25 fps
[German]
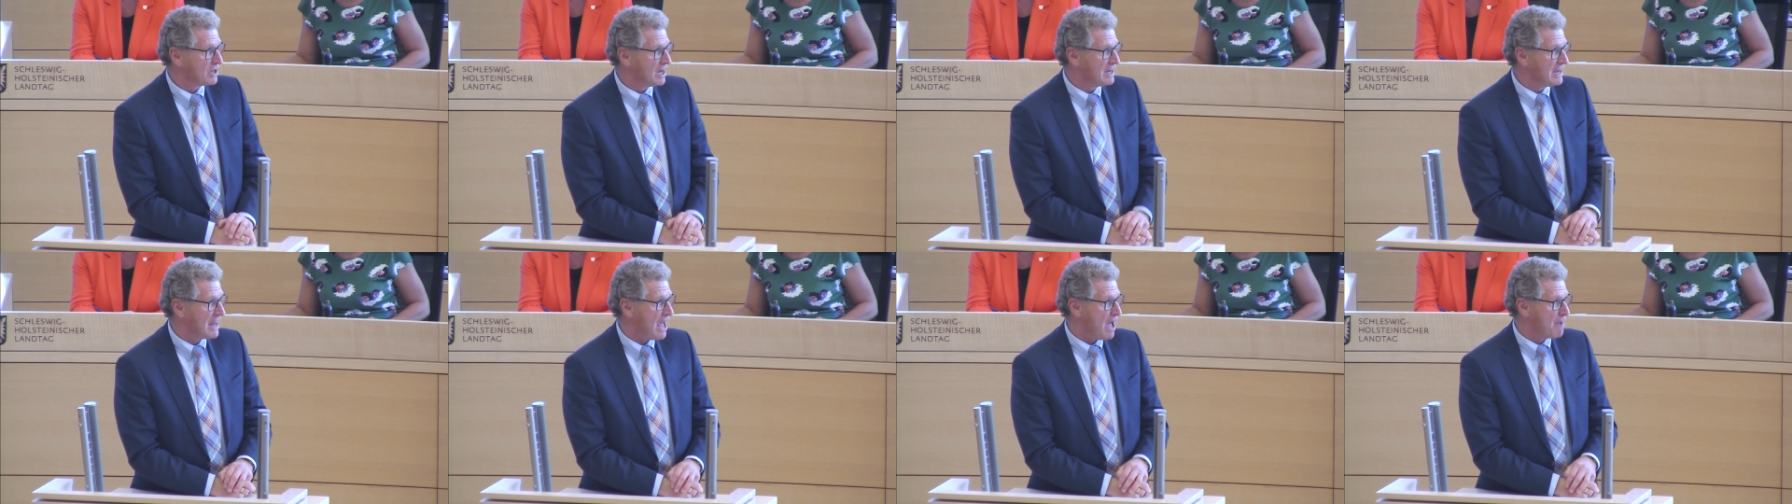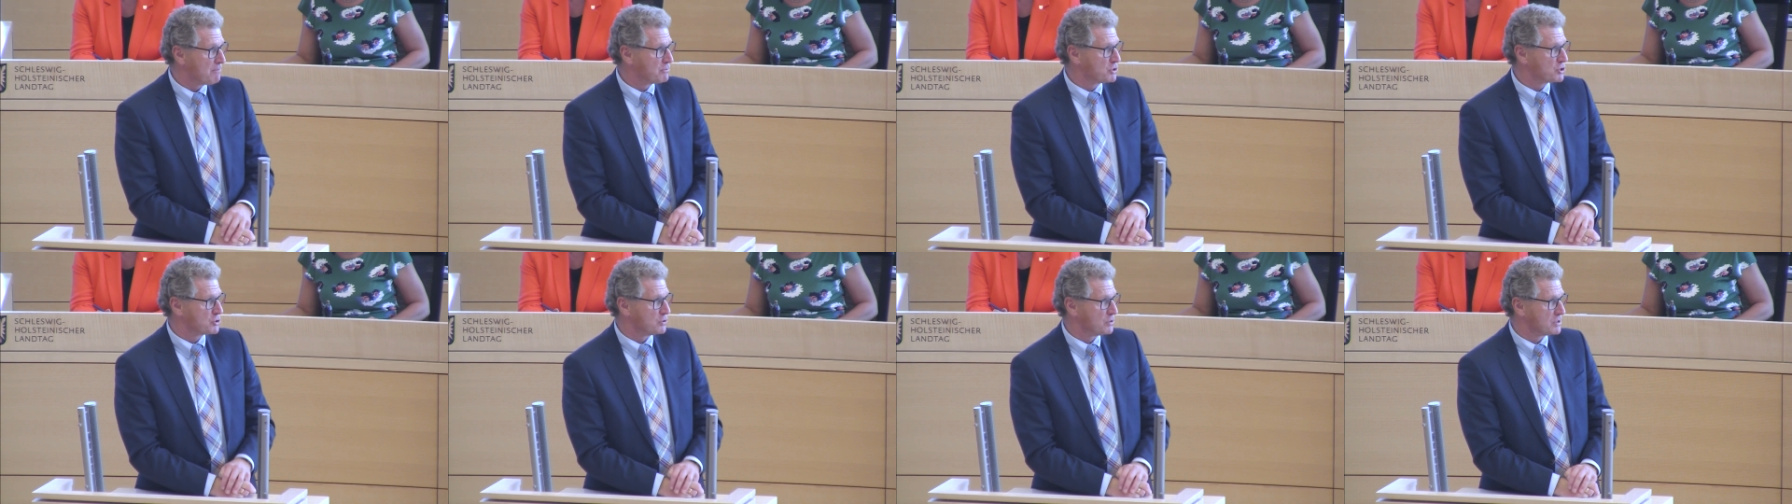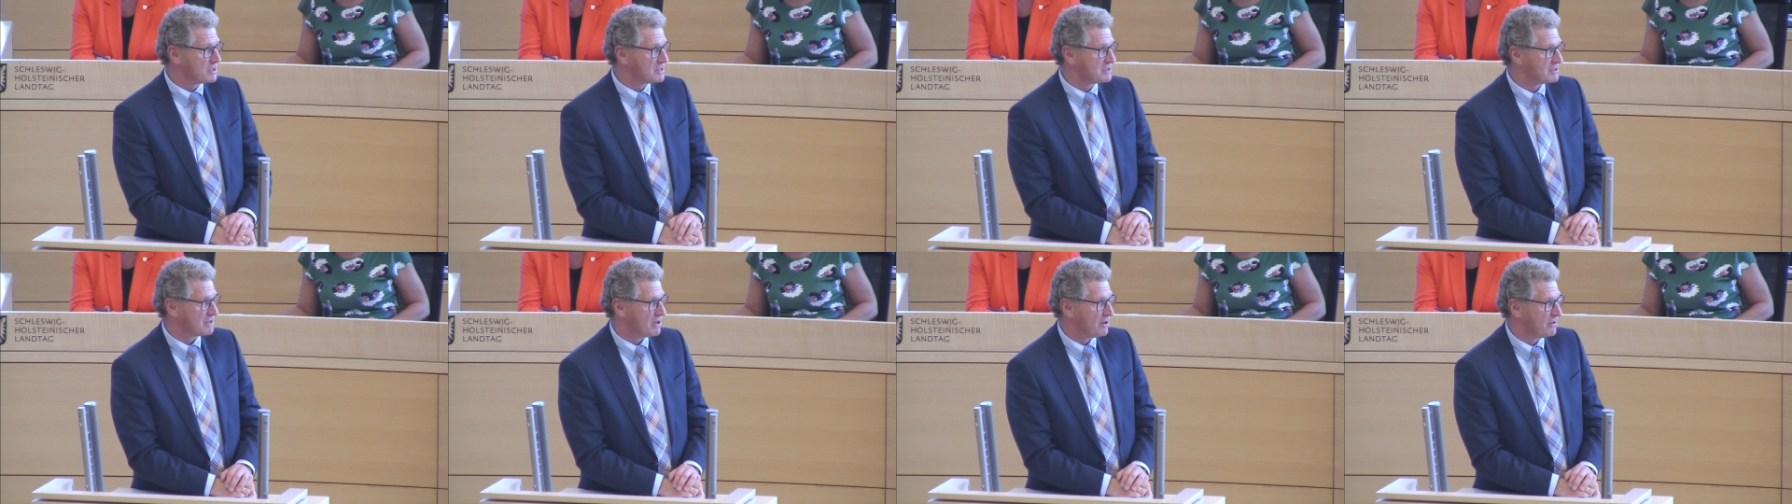genügender
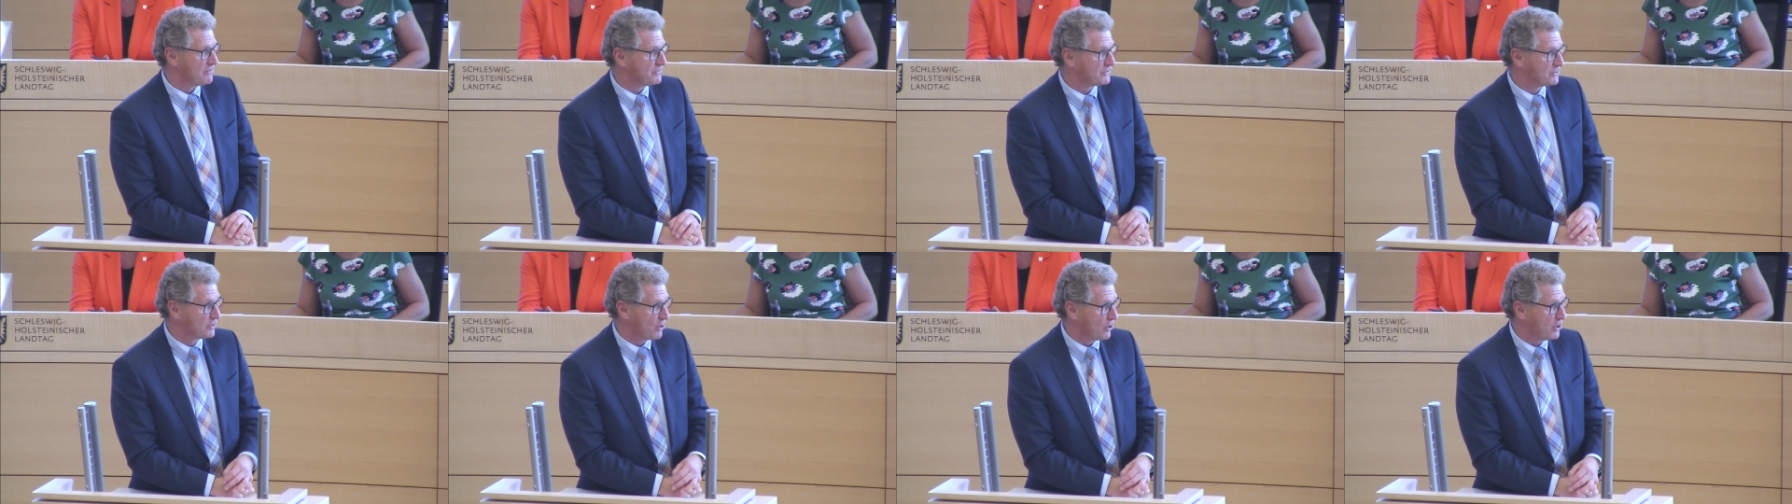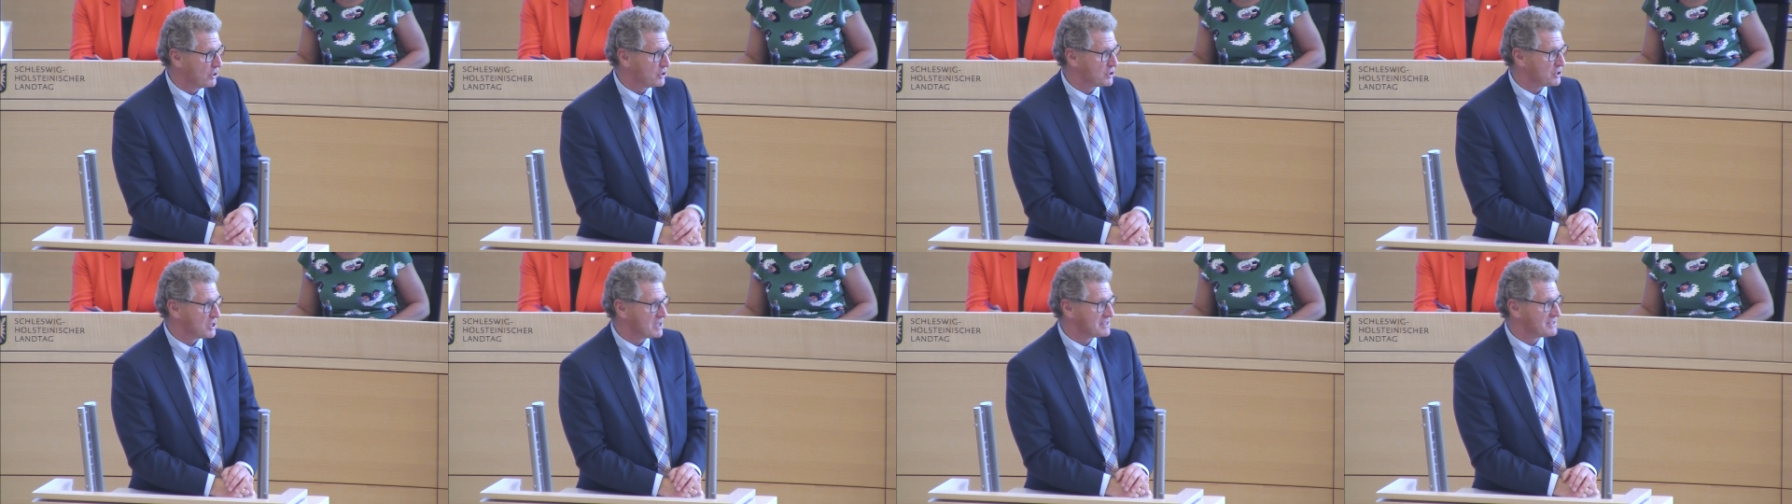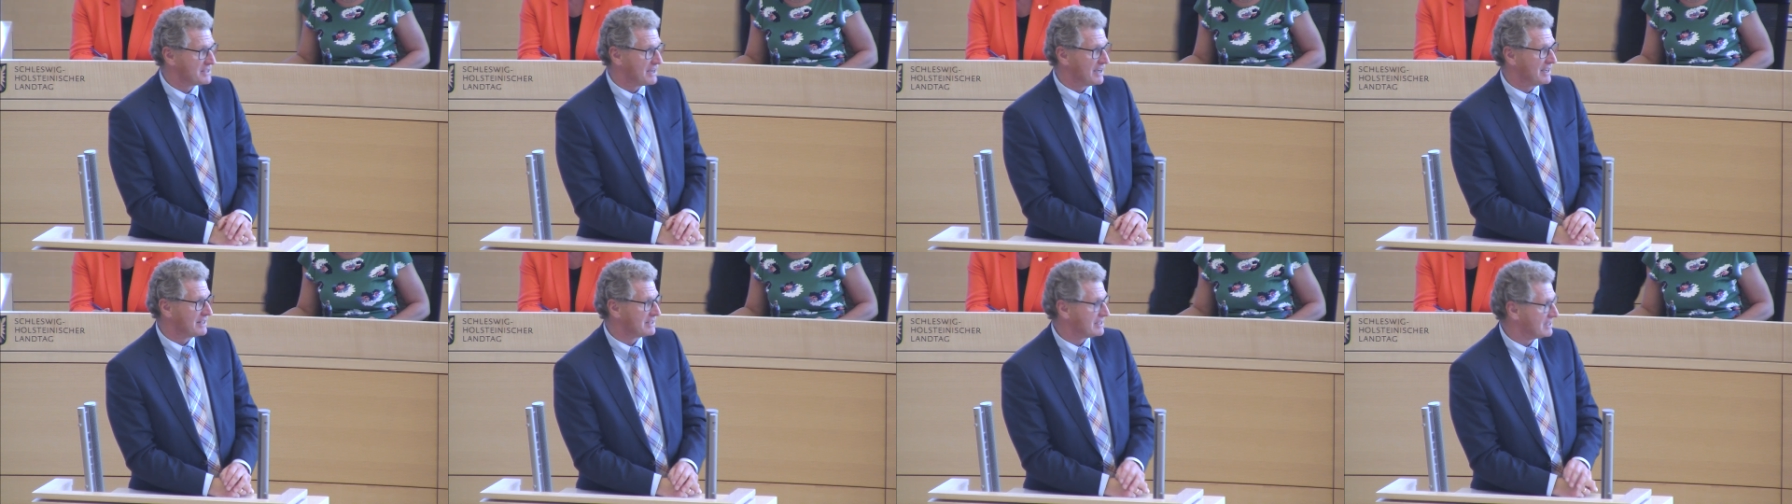Lärmschutz auf
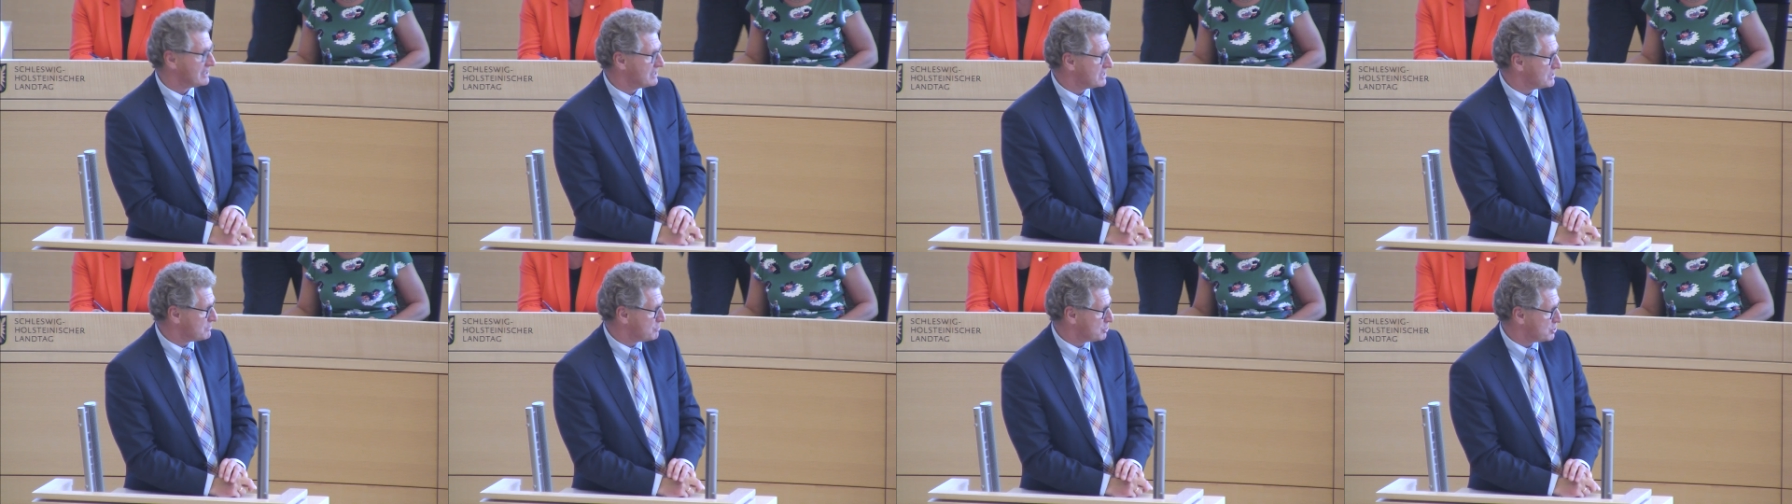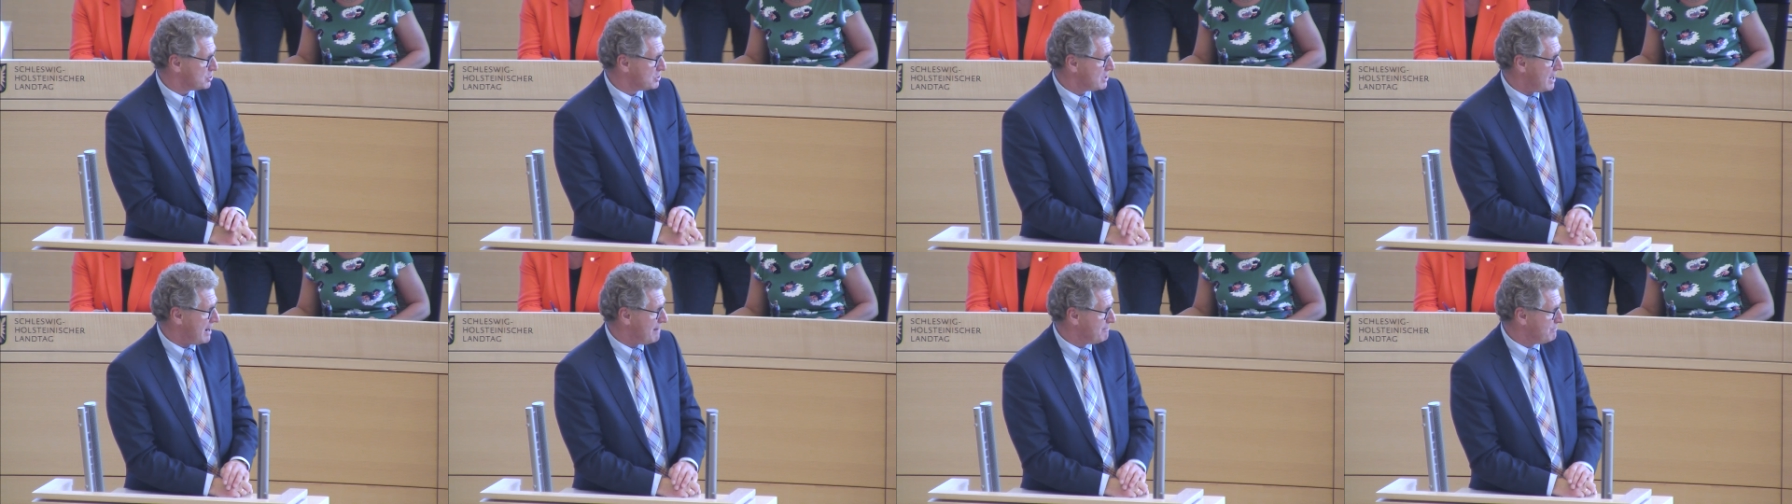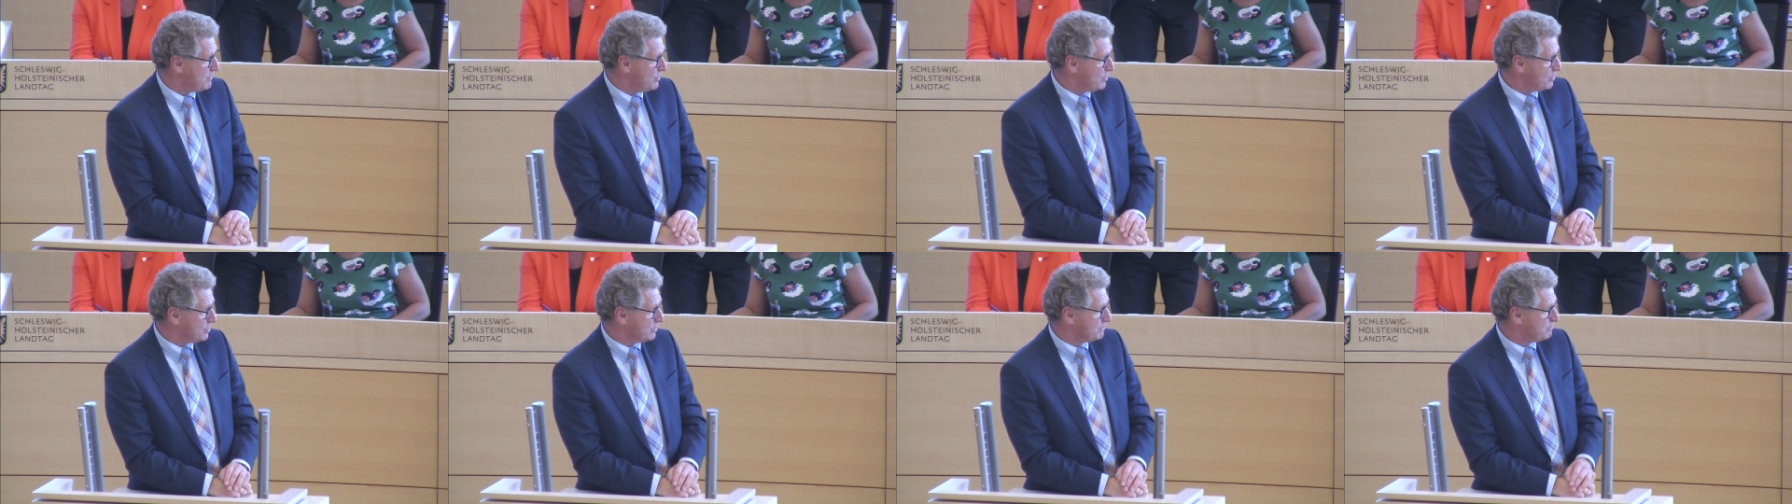deutscher Seite
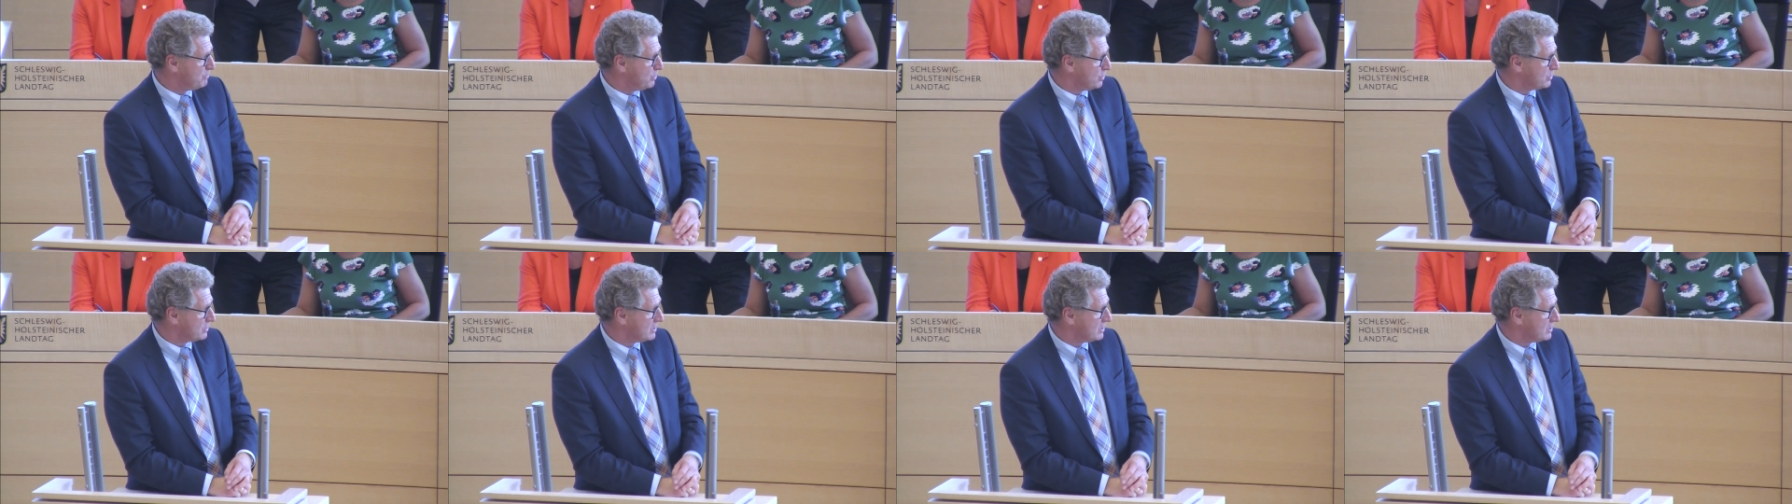zwischen Hamburg